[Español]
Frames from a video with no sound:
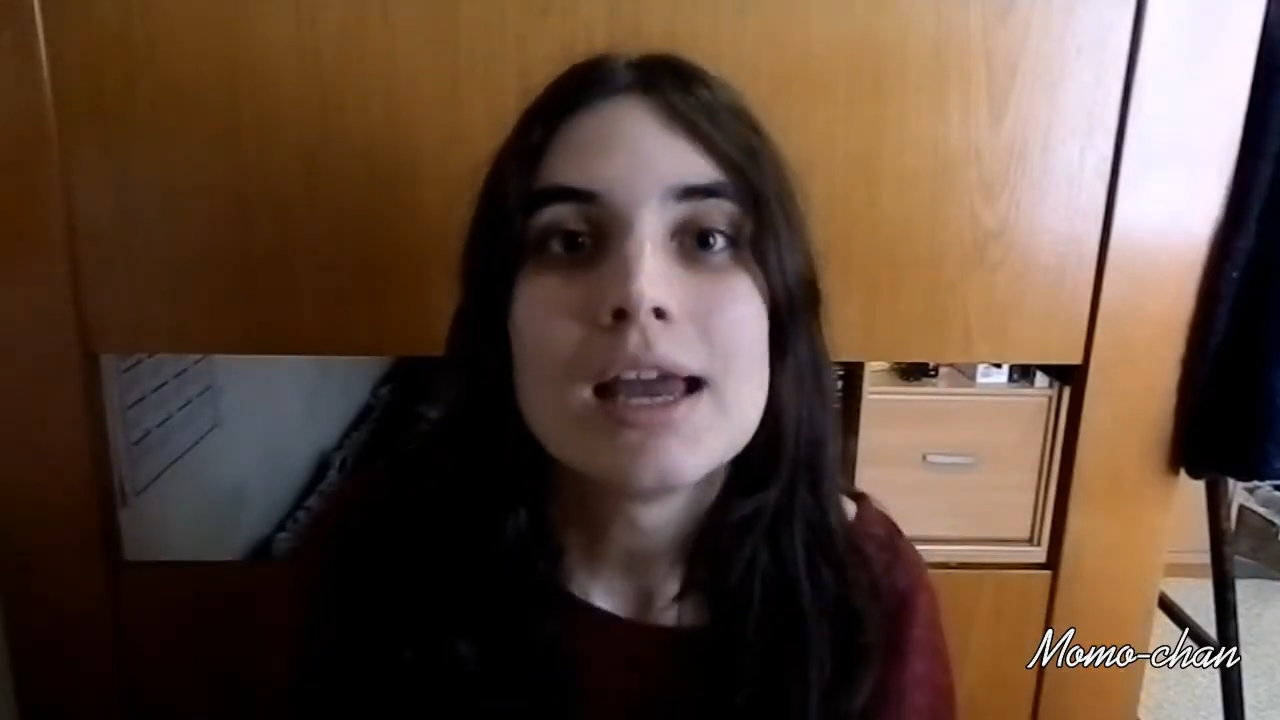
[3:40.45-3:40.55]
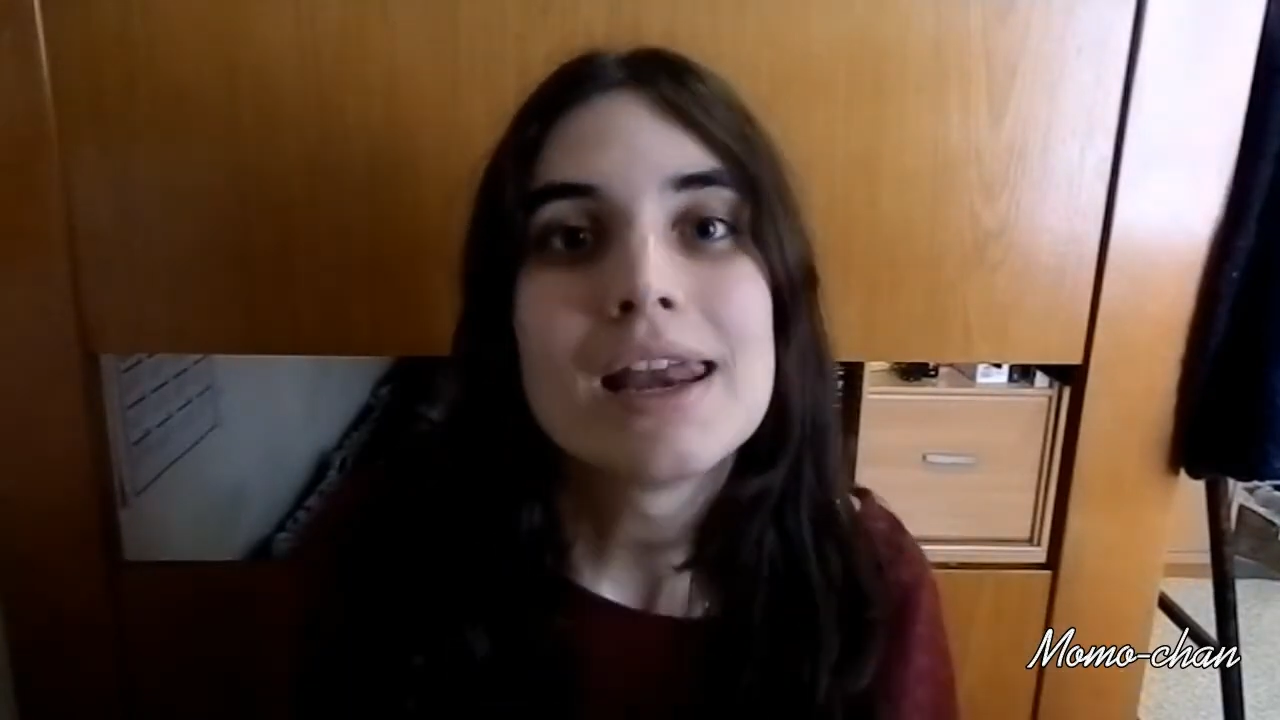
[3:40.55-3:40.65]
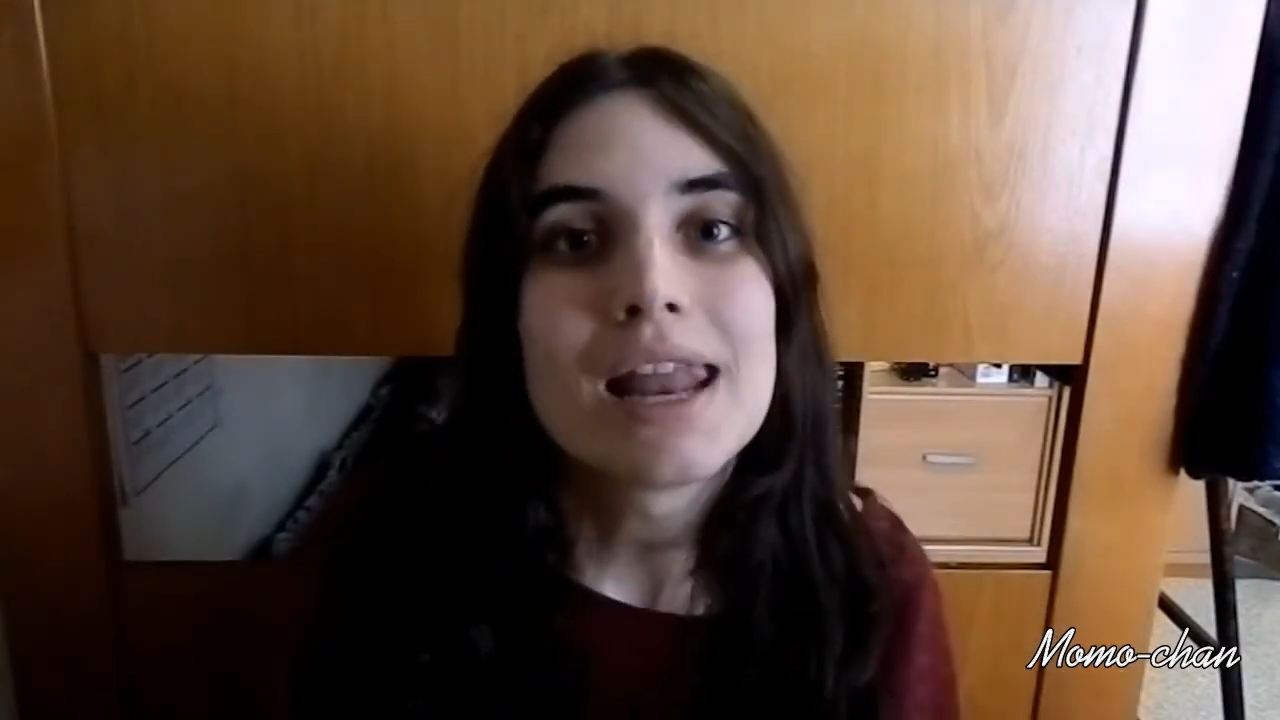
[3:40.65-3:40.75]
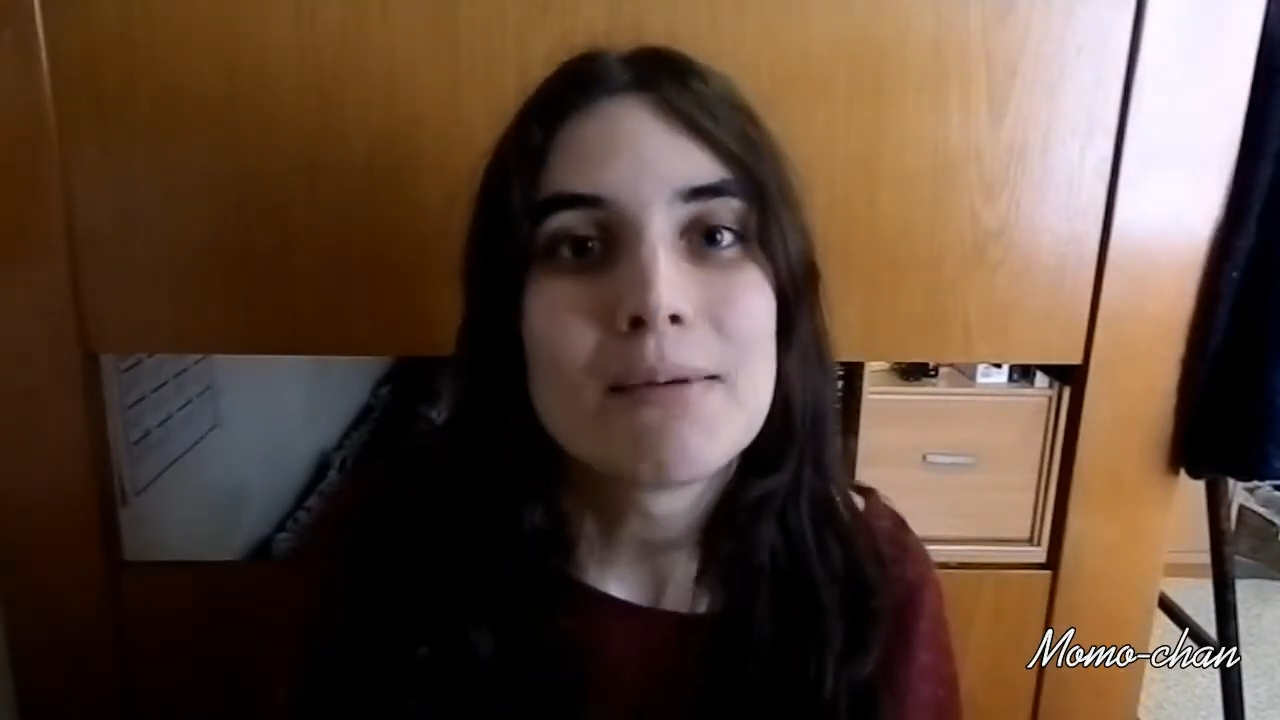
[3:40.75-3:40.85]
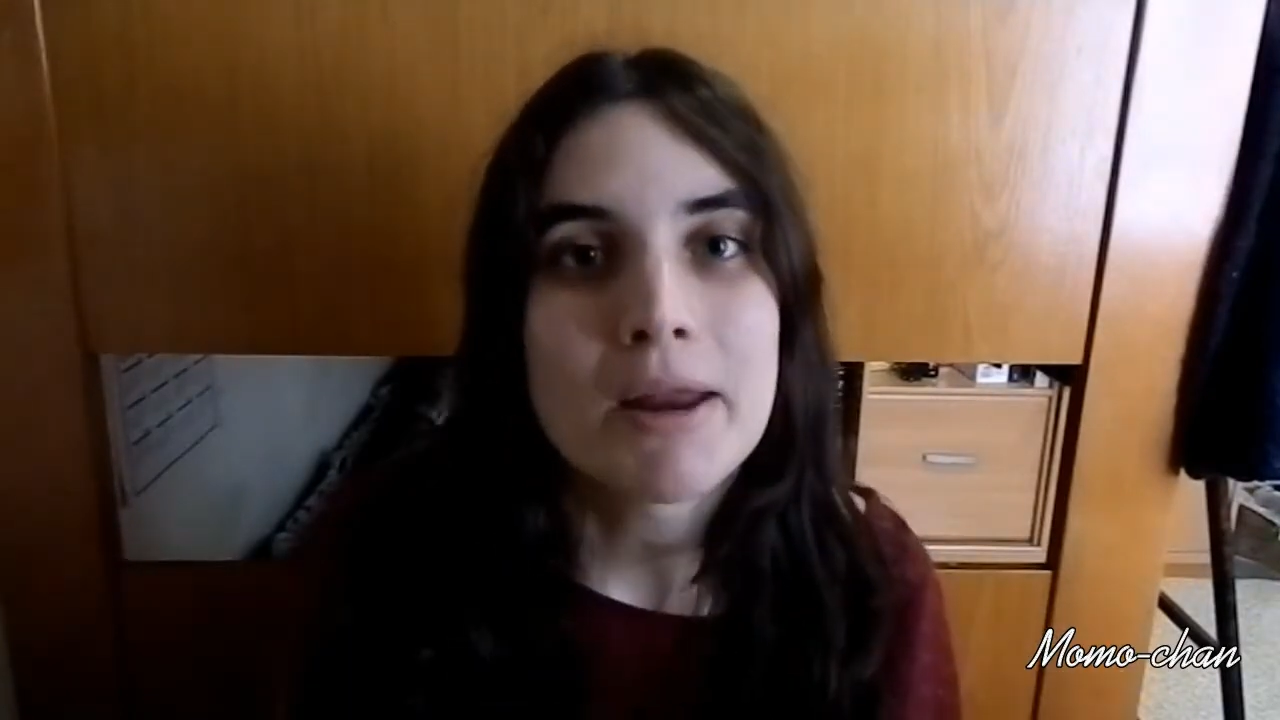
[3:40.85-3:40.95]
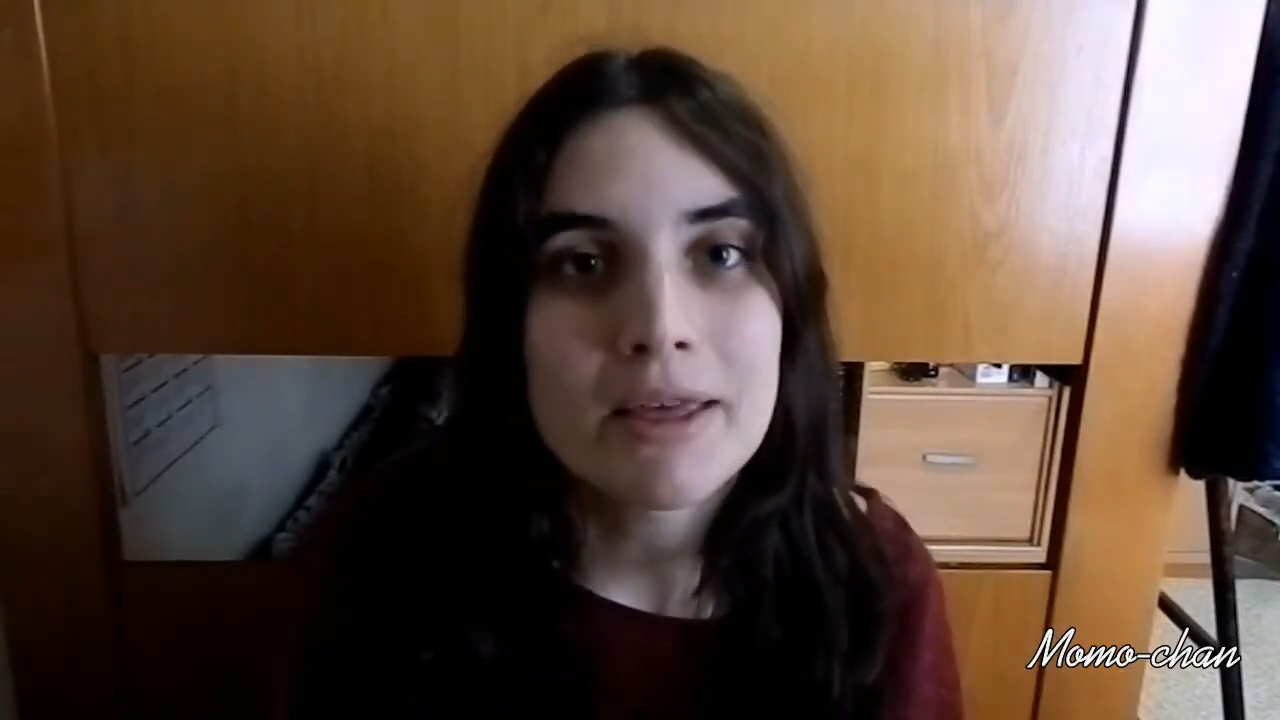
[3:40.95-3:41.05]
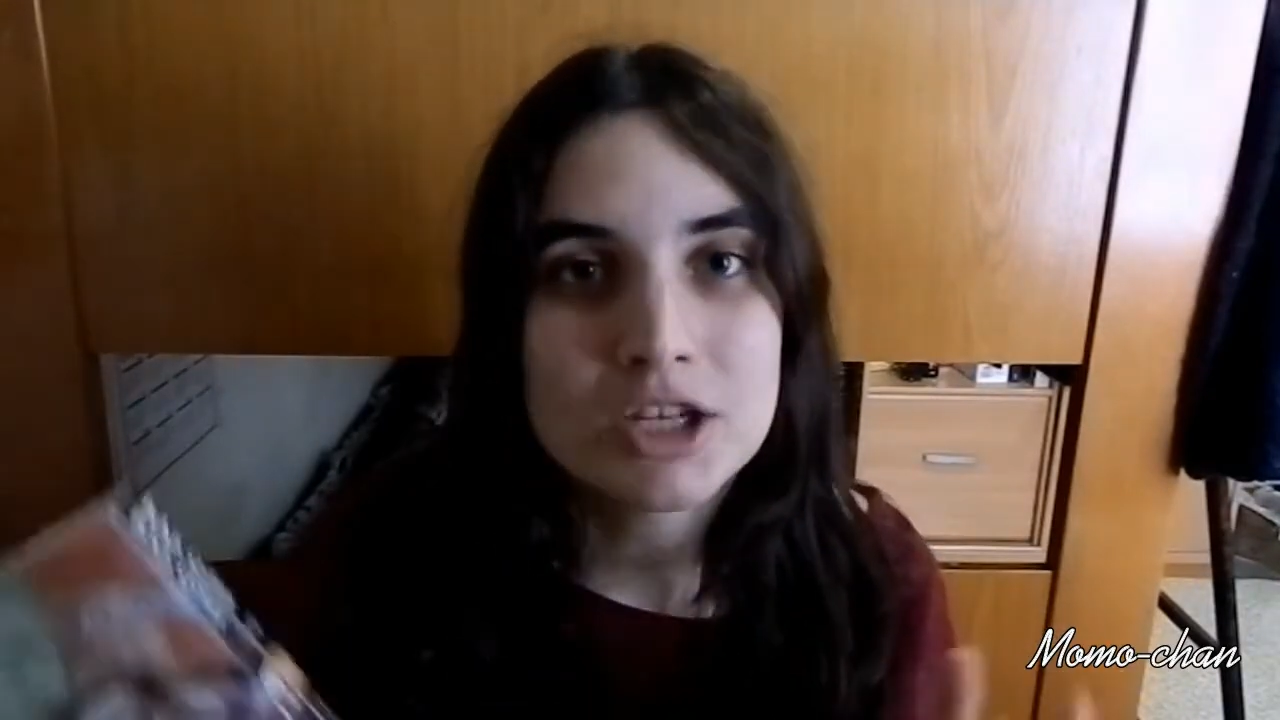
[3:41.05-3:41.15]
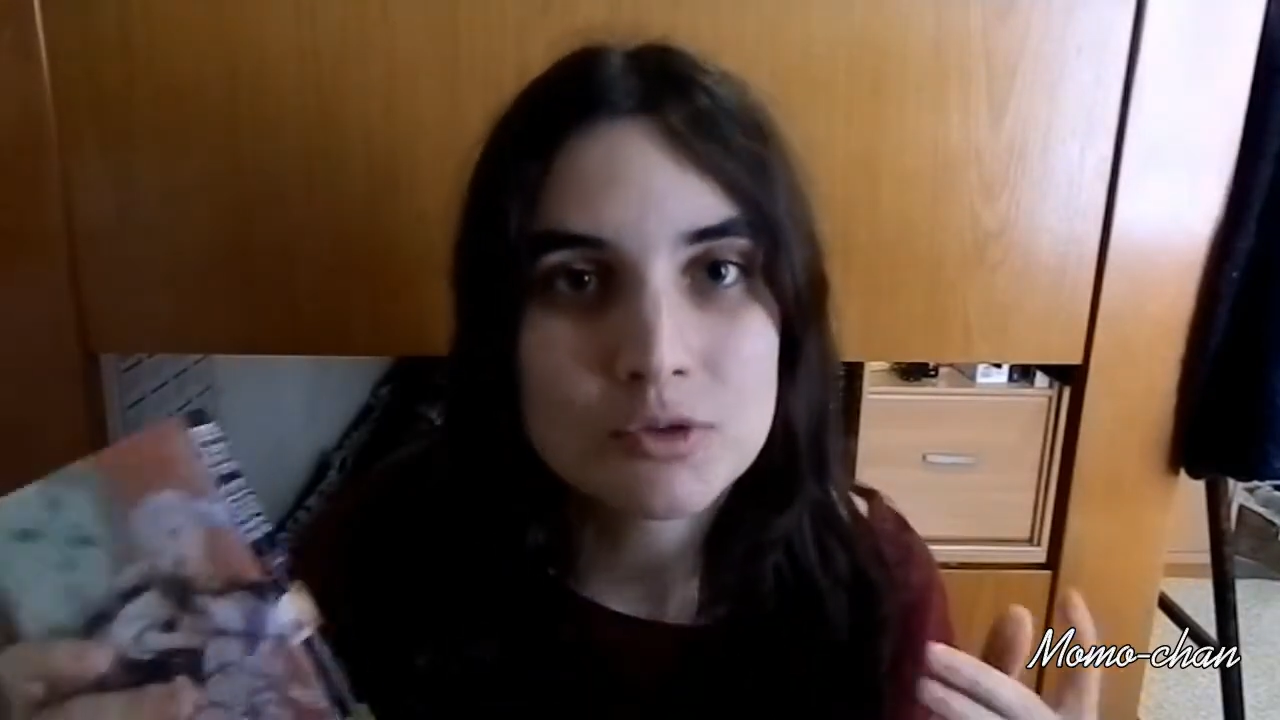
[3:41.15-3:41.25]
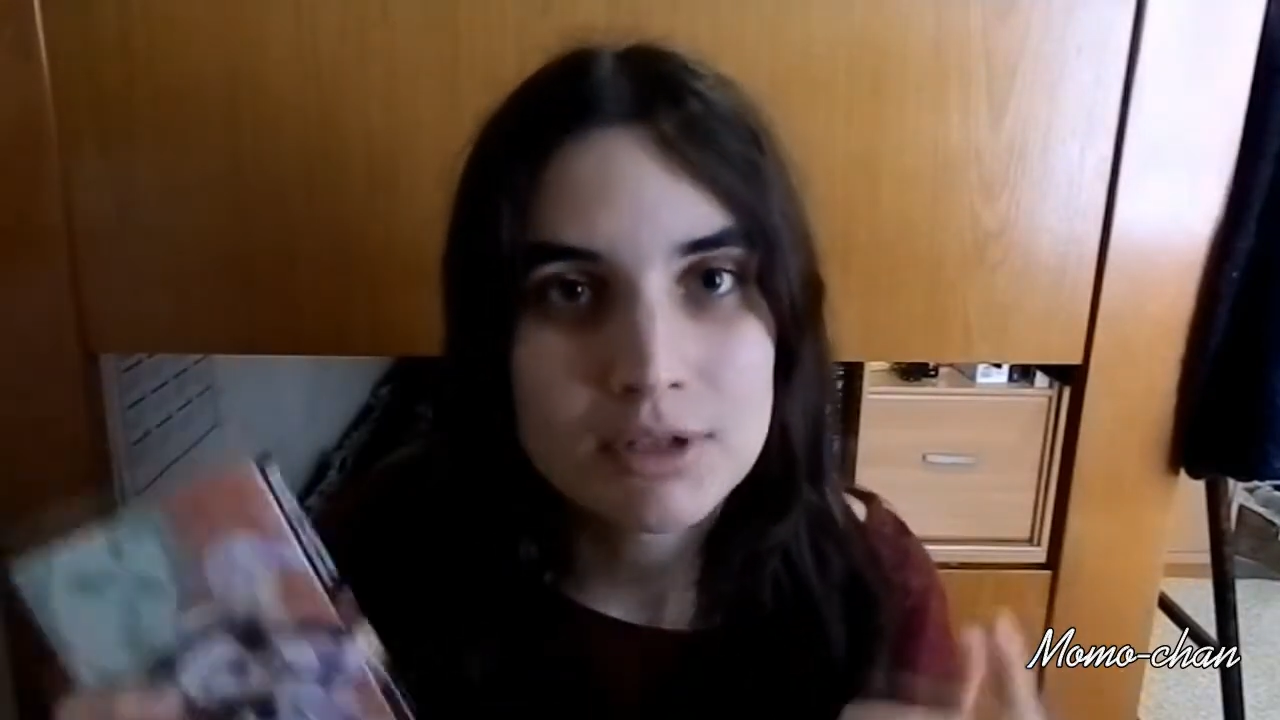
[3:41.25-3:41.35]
La verdad es